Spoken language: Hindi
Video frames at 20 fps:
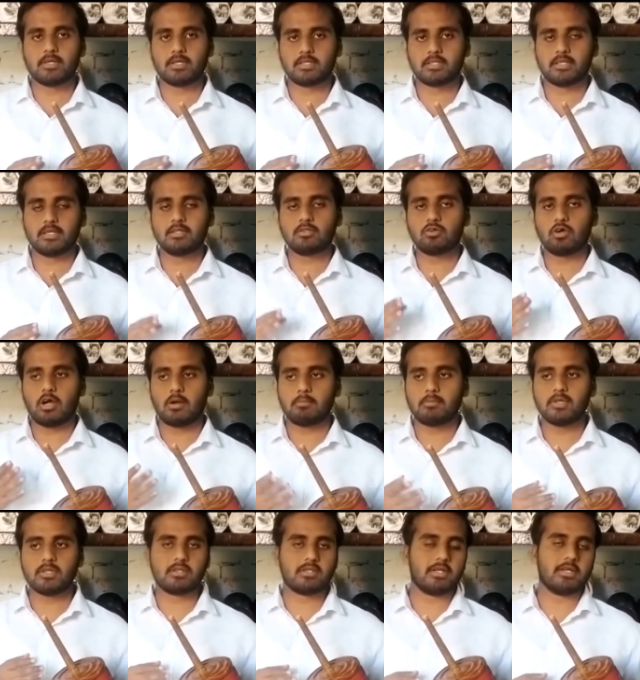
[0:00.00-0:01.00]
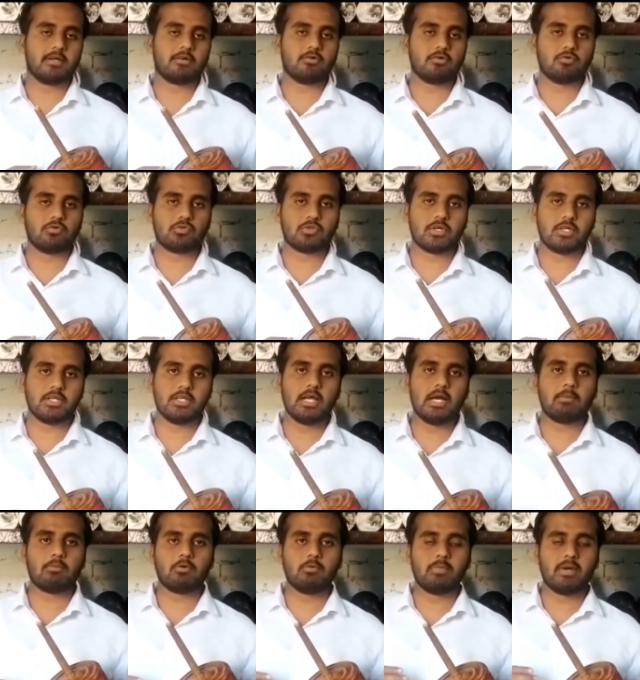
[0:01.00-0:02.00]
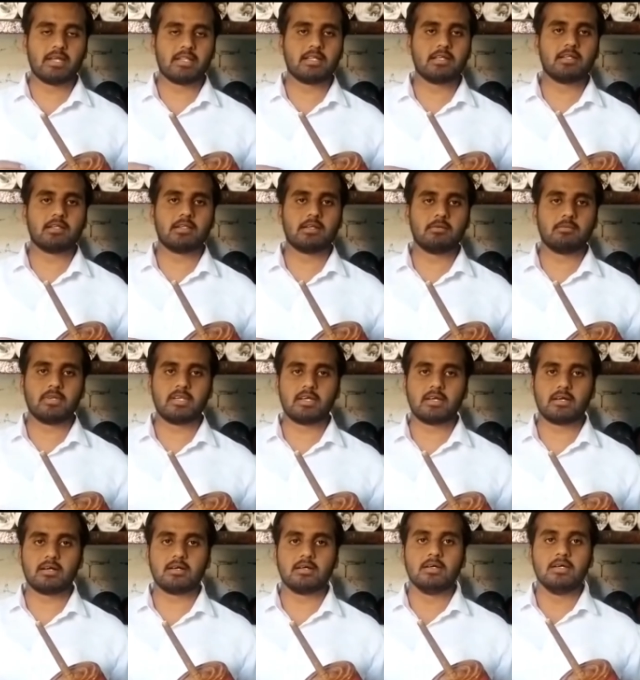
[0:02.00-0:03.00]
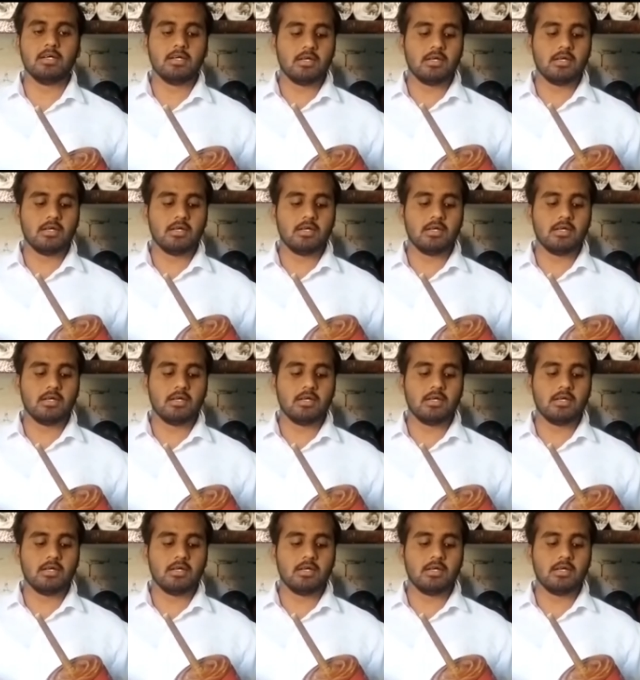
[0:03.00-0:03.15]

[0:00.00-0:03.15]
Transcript: करते हैं तो आप भी इस थ्रेड को यूज़ करिए आपको बेहतर रिजल्ट मिलेगा